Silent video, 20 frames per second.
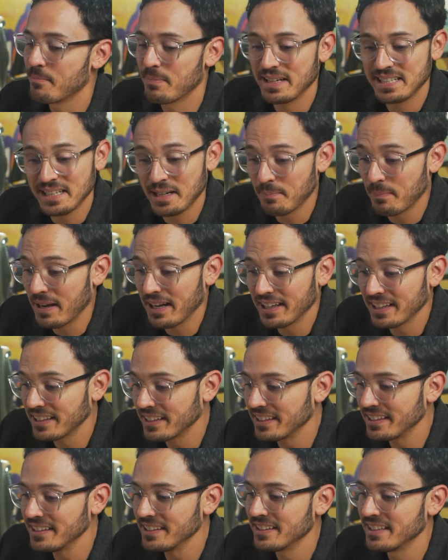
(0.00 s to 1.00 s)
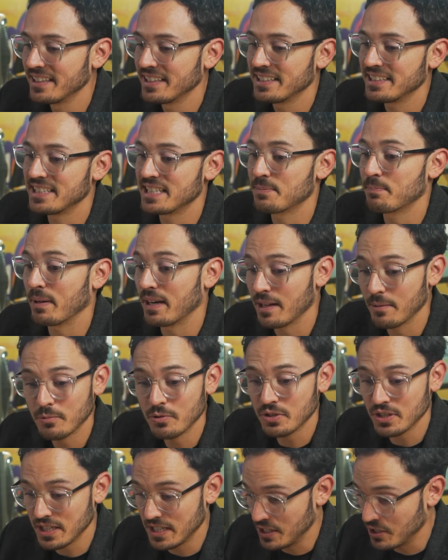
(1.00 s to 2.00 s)
pasar página y
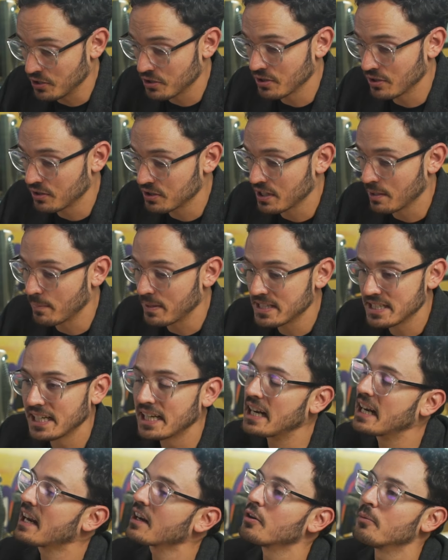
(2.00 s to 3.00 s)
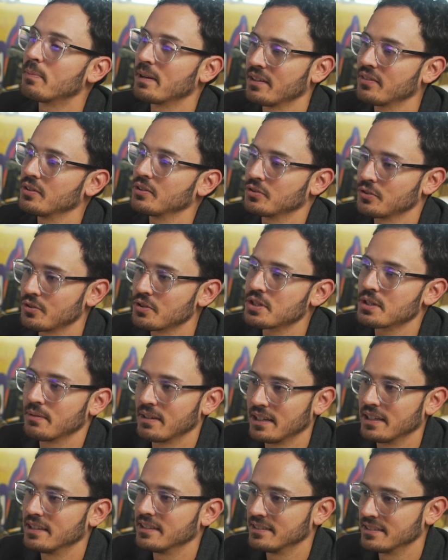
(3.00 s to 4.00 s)
esperemos, y yo soy los que piensa que a largo plazo todo se
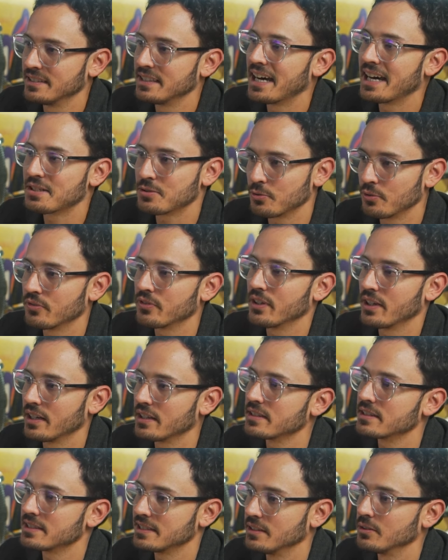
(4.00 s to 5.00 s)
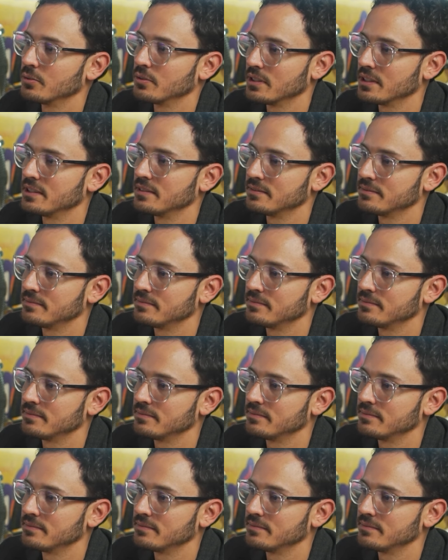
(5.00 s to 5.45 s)
va a solucionar, sin duda.